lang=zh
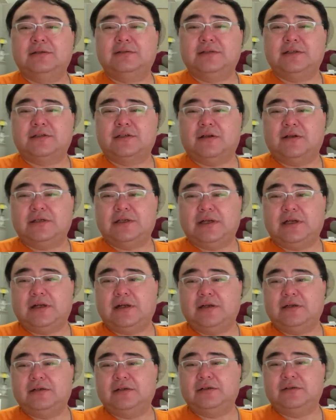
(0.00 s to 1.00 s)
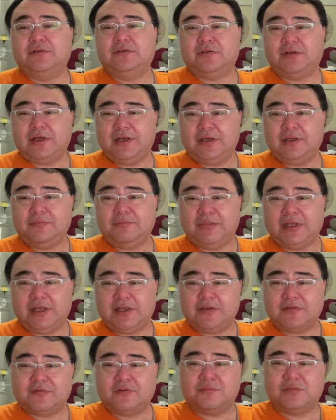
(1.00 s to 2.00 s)
在朝鲜战场上，可能就
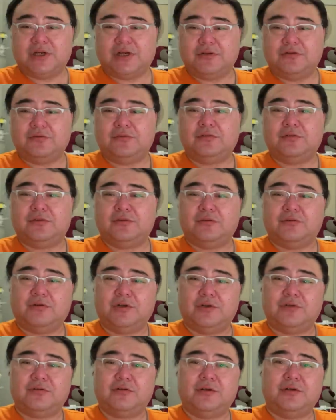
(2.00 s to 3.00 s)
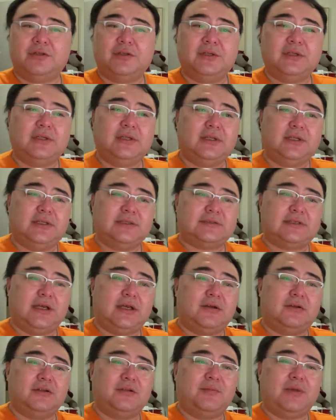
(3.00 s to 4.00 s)
棉衣送不上去，或者说
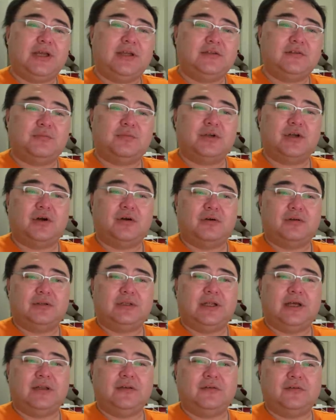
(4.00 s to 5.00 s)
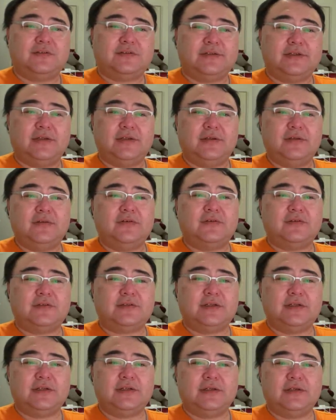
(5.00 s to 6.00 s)
采购的棉衣就不够，那有些
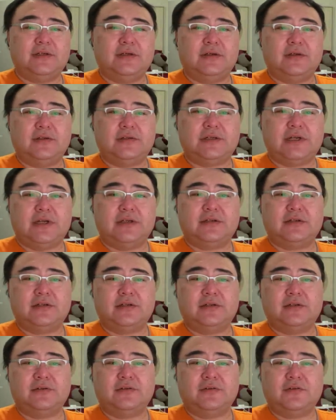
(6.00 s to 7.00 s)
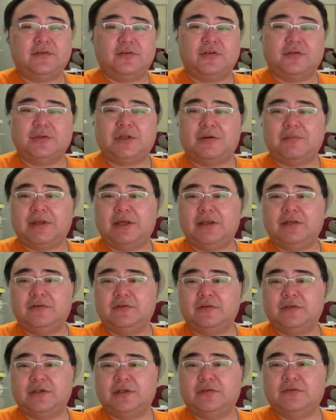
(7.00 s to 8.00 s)
这个战士可能收不到棉衣
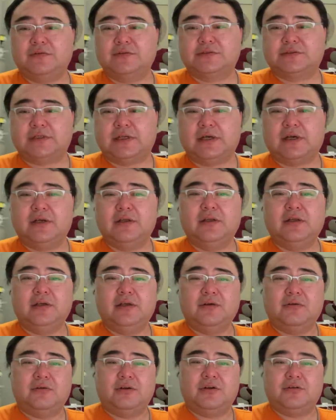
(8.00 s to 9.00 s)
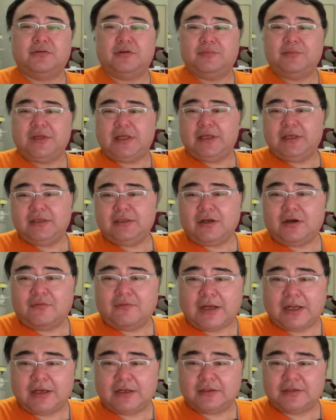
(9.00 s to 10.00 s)
就直接冻死了，或者说棉衣到
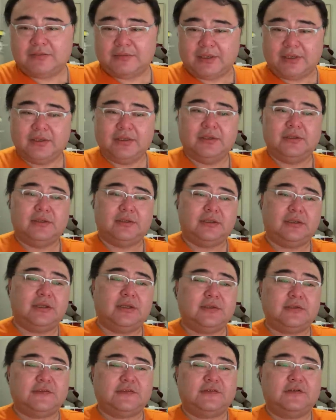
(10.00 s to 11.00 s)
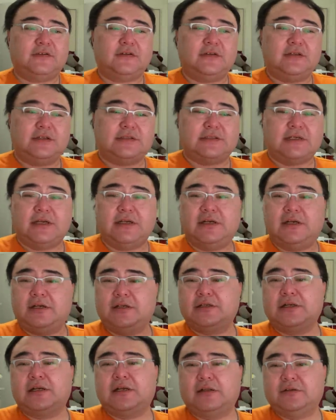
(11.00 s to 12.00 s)
晚了，对吧？那其实你在任
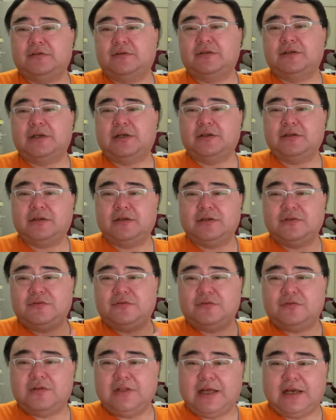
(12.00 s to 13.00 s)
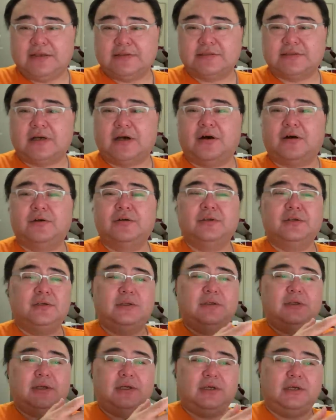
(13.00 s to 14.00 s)
何战场都是这样，一个粮草，
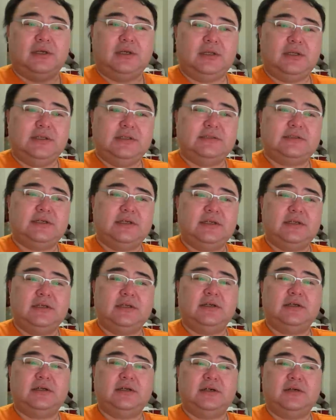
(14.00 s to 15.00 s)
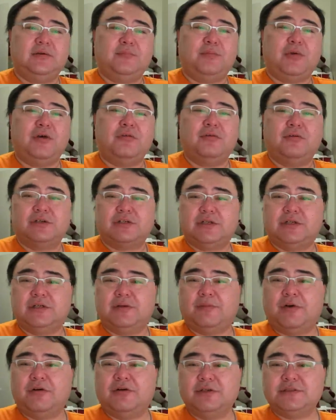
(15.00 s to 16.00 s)
一些这个甚
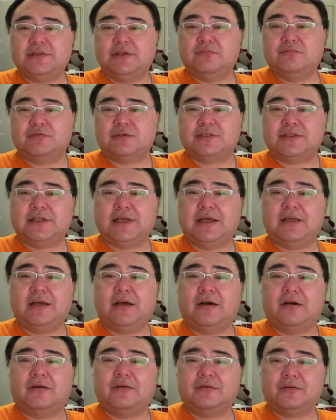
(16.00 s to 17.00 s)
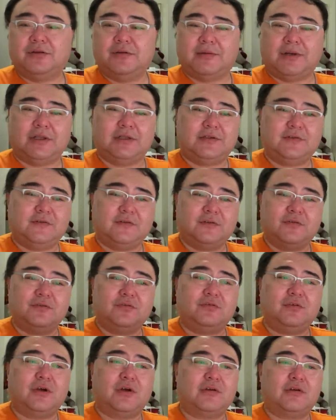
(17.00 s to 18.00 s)
至包括一些武器弹药，对吧？这都
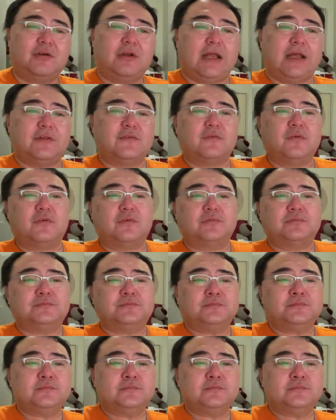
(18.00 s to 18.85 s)
需要有人来送。